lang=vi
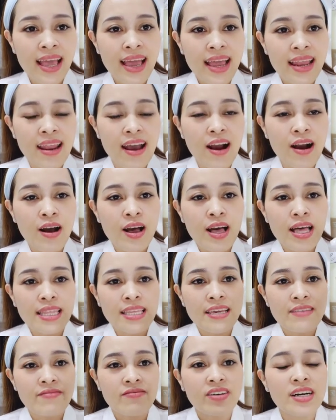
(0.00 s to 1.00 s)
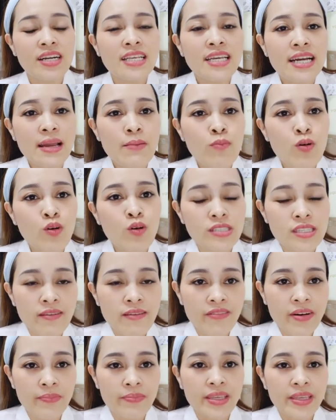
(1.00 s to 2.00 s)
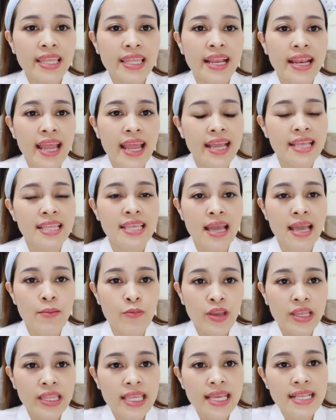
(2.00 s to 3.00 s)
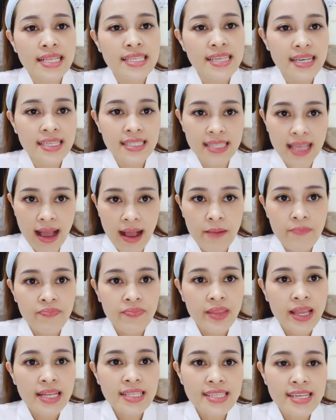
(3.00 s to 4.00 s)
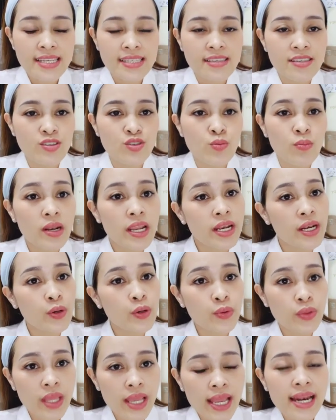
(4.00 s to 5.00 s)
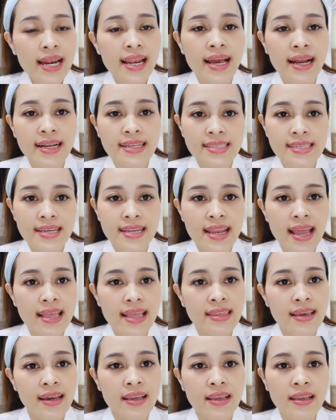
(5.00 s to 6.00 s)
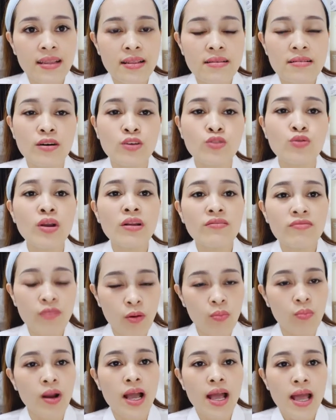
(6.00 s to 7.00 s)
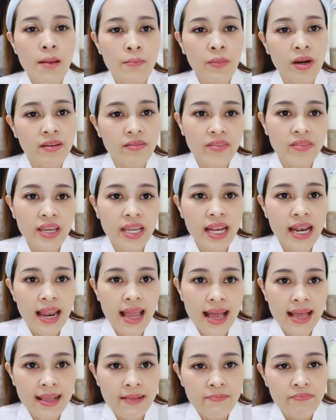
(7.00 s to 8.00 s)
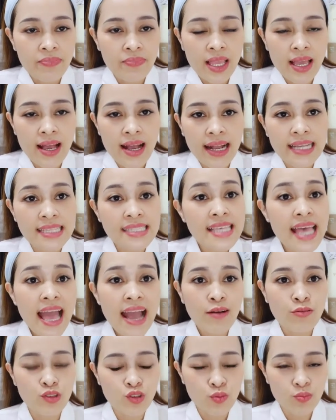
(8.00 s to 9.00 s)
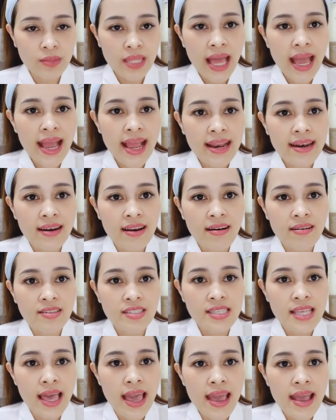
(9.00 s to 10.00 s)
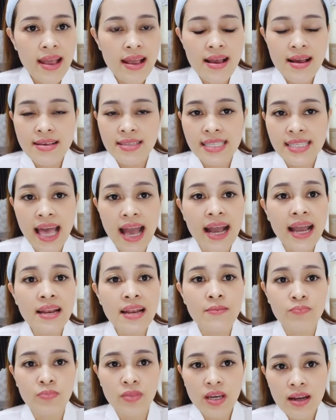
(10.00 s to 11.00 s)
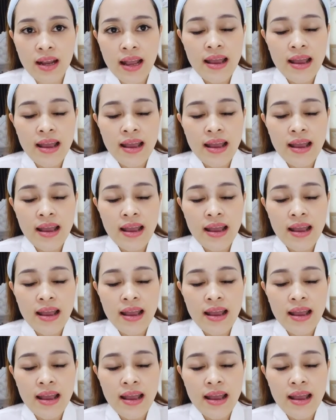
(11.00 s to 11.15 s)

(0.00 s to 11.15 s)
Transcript: đó thì với những cái bộ sản phẩm như thế này thì em ấy tin chắc rằng các chị sử dụng lần đầu tiên là các chị đã thấy được thuyết phục bởi vì là à, cái da của chúng ta nó sẽ à, sáng ngay lập tức